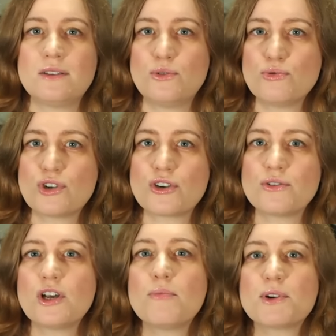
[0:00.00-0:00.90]
dużo
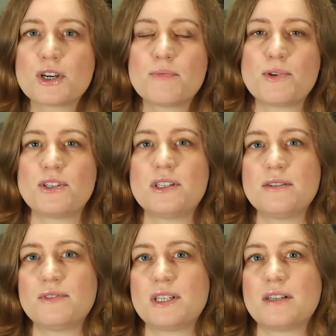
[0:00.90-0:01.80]
i dobrych,
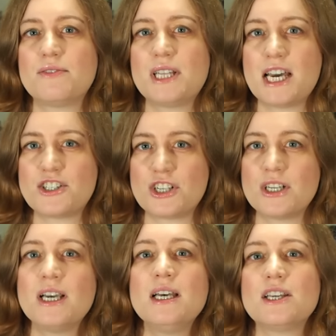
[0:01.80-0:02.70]
pozytywnych wydarzeń,